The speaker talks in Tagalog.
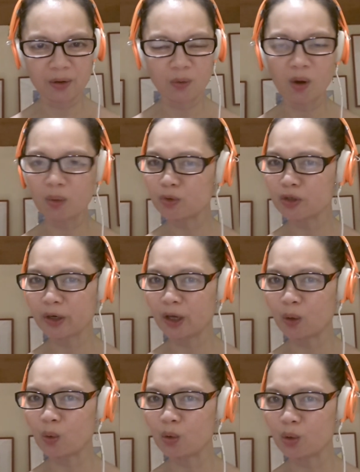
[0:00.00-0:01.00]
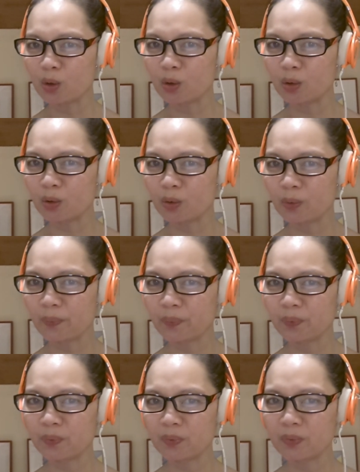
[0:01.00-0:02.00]
Huwag mo siyang ikulong.
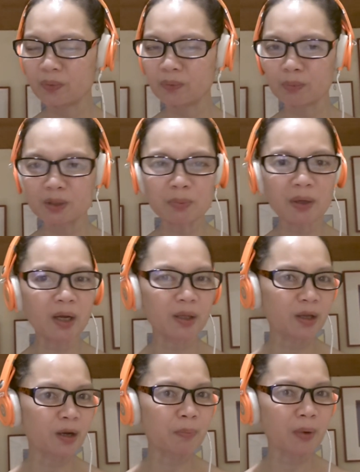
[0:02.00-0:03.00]
Mas maganda na